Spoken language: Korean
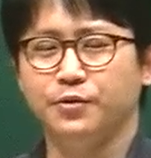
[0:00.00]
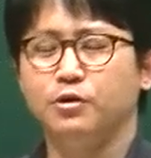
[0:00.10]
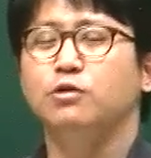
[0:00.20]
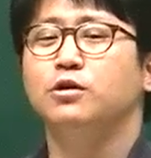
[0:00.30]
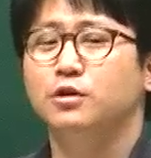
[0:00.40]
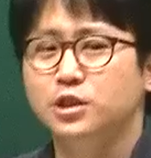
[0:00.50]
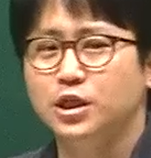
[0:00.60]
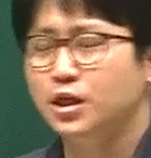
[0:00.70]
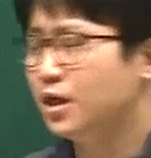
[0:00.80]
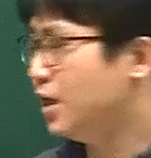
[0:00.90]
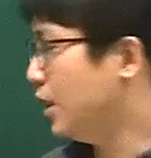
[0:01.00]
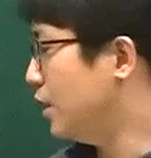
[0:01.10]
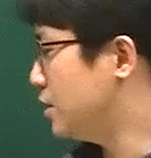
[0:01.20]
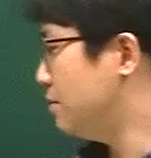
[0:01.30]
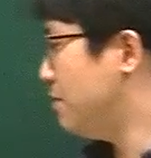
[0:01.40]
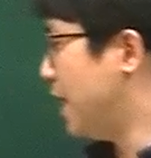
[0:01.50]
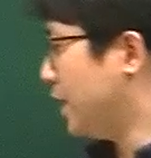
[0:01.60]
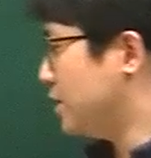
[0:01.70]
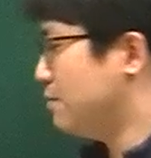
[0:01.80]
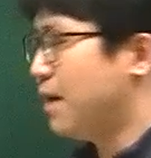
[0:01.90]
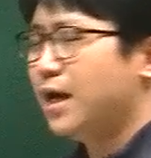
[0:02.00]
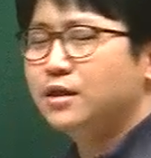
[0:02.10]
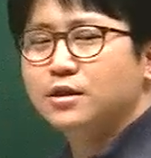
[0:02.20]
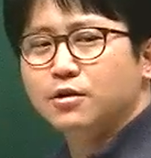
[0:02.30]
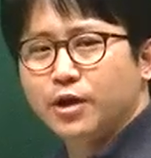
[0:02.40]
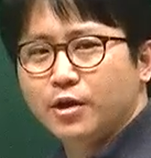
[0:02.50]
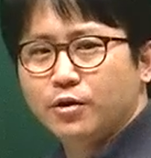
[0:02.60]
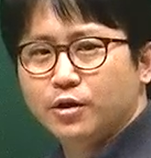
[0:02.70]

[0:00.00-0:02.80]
그리고 그것이 is Mike's, 마이크 거예요.